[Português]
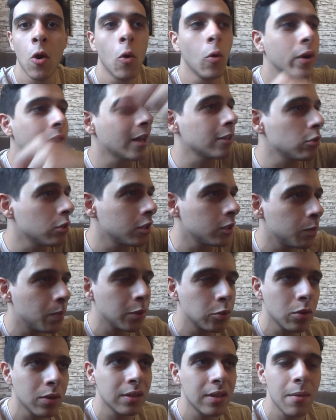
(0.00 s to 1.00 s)
o que as outras
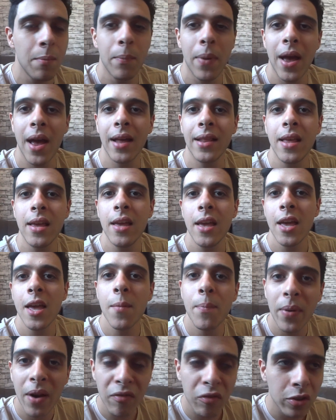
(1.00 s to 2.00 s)
pessoas lhe pedem
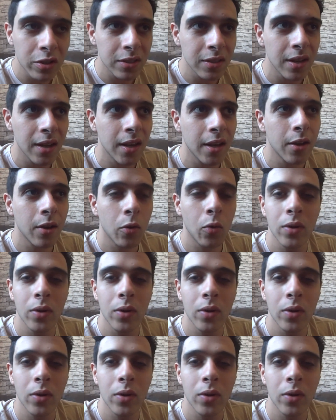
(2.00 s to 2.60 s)
e para você.